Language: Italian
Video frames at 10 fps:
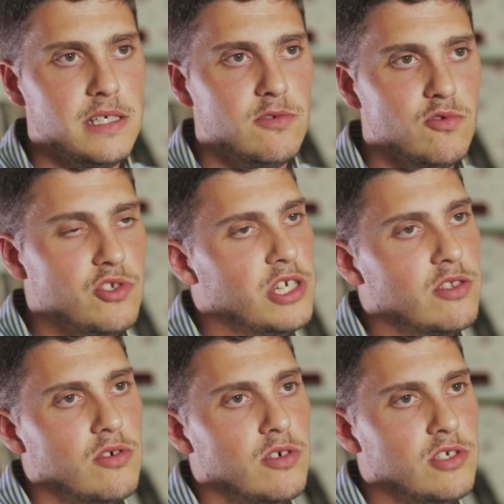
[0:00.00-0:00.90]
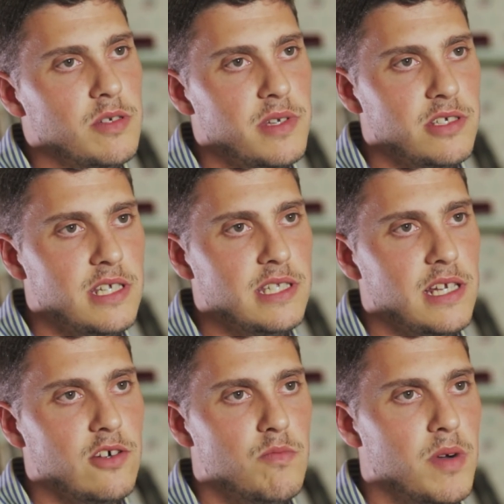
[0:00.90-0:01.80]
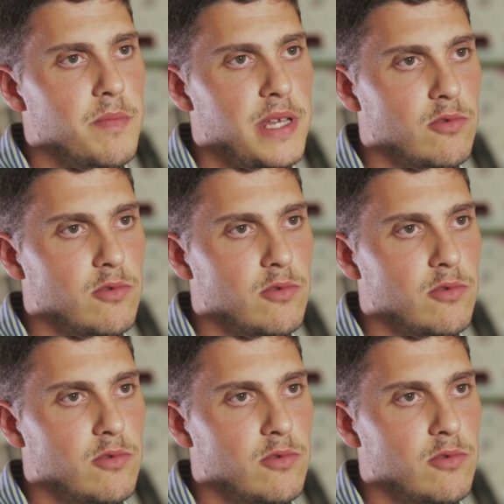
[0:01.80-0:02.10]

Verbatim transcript: in un centro semiresidenziale con bambini